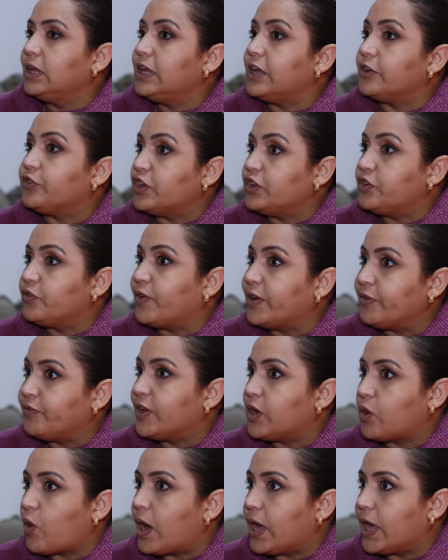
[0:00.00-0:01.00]
E a gente vai
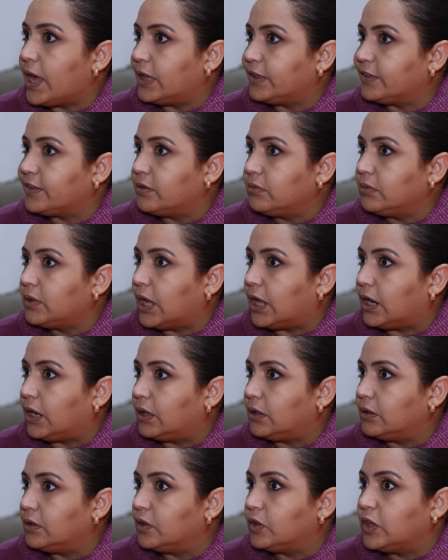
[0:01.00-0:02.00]
ver qual a reação
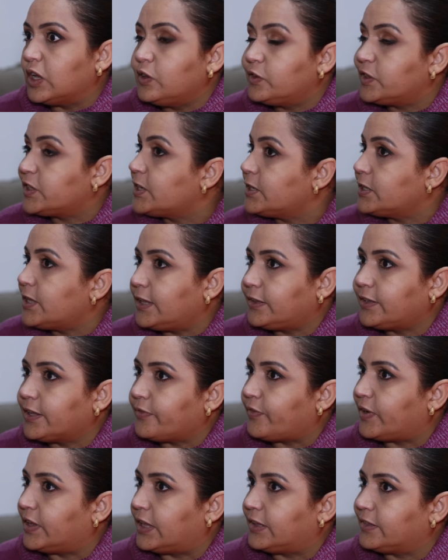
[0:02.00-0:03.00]
dela. Eu tenho certeza
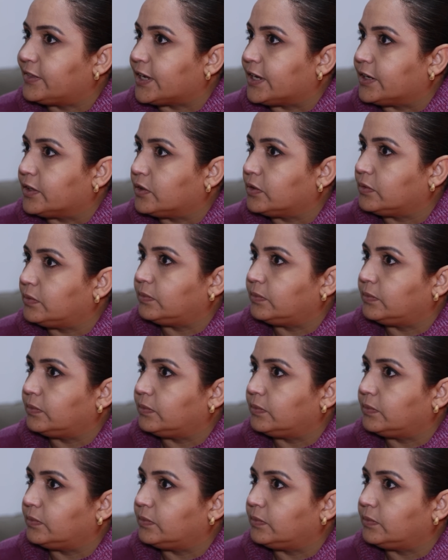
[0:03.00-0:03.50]
que vai dar certo.